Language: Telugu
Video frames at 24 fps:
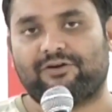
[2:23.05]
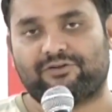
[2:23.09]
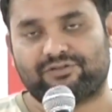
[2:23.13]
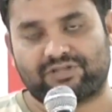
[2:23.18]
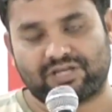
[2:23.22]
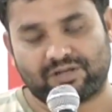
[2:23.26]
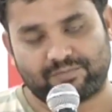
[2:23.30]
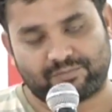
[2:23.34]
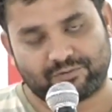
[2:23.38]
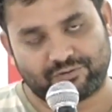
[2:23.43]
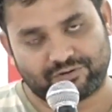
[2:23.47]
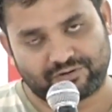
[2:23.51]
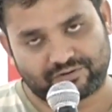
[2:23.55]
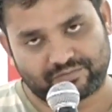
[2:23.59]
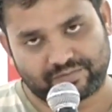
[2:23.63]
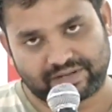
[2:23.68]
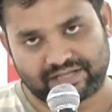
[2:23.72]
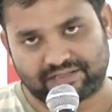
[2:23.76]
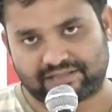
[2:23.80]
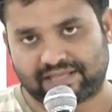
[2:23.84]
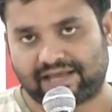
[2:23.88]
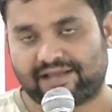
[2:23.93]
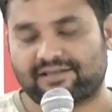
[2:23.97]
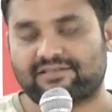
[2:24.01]

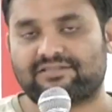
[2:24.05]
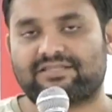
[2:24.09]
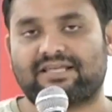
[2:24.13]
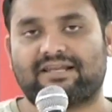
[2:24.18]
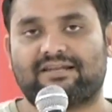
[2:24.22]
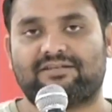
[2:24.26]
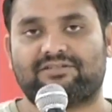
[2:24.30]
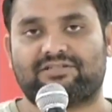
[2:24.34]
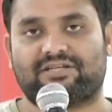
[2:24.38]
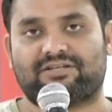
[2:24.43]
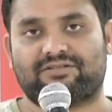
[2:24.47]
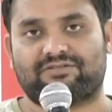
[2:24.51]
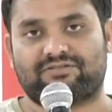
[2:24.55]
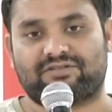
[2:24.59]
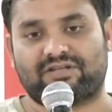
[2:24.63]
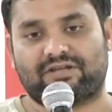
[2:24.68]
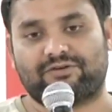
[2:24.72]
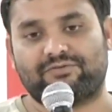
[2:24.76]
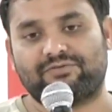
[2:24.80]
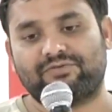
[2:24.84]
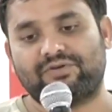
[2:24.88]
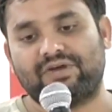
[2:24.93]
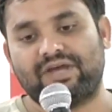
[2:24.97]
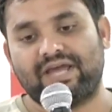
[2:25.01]
హృదయపూర్వకమైన థ్యాంక్స్
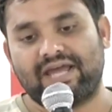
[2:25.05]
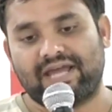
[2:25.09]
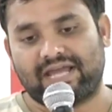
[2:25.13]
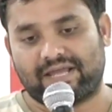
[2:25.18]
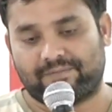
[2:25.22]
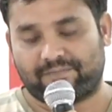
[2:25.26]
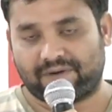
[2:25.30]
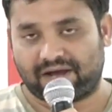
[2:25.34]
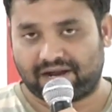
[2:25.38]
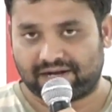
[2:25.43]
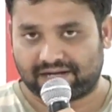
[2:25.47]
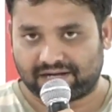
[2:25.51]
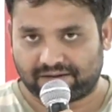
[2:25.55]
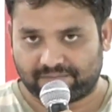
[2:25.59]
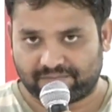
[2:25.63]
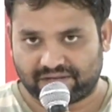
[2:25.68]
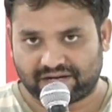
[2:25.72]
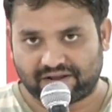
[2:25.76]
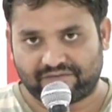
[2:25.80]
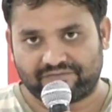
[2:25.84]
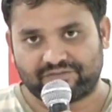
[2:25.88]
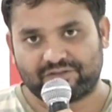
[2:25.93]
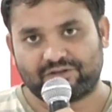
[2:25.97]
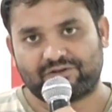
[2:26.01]
తెలియజేస్తున్నాను ఈ పాటను
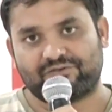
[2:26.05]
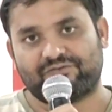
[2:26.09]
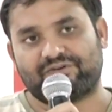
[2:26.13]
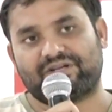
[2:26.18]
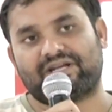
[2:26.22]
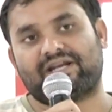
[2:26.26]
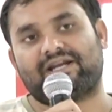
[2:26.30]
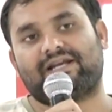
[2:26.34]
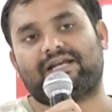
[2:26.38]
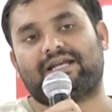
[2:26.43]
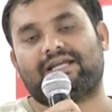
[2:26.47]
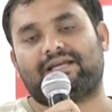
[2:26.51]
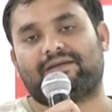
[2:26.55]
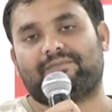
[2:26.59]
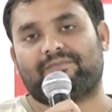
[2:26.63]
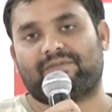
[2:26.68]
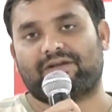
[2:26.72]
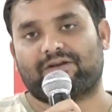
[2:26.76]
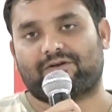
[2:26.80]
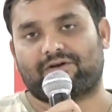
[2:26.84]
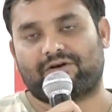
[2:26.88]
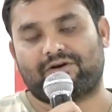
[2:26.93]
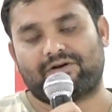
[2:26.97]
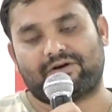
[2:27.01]
మీరందరూ వినండి
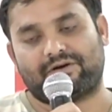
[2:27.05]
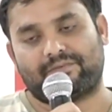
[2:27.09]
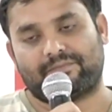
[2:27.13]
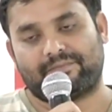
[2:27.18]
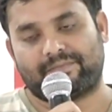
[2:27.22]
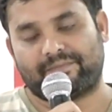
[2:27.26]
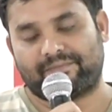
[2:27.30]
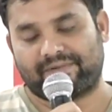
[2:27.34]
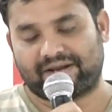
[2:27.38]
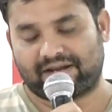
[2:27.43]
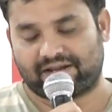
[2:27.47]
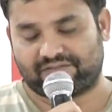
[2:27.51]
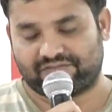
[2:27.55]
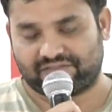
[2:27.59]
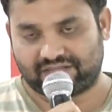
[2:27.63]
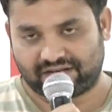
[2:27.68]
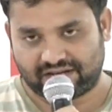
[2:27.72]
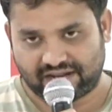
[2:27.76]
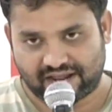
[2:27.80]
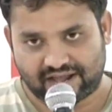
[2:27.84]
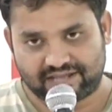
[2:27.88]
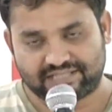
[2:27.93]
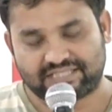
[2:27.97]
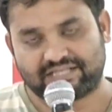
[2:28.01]
మీకు మమ్మల్ని
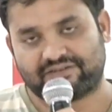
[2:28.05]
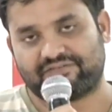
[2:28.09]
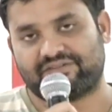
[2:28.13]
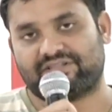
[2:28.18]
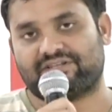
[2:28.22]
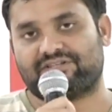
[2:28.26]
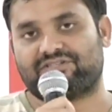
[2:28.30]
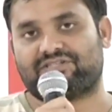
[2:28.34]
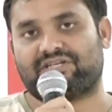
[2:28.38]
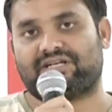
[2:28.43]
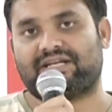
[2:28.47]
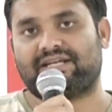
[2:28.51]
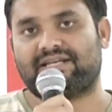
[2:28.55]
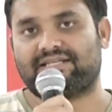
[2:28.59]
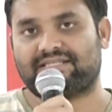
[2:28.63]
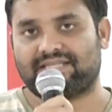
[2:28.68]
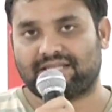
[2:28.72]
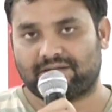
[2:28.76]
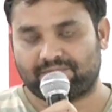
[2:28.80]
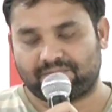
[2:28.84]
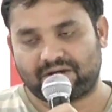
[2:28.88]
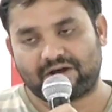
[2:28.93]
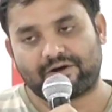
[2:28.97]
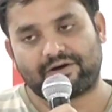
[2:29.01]
అందరినీ ఆశీర్వదించండి ఈ
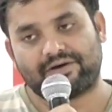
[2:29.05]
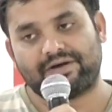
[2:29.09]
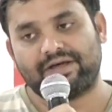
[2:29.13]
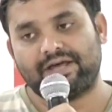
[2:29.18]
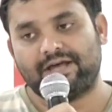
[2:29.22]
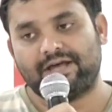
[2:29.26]
సినిమా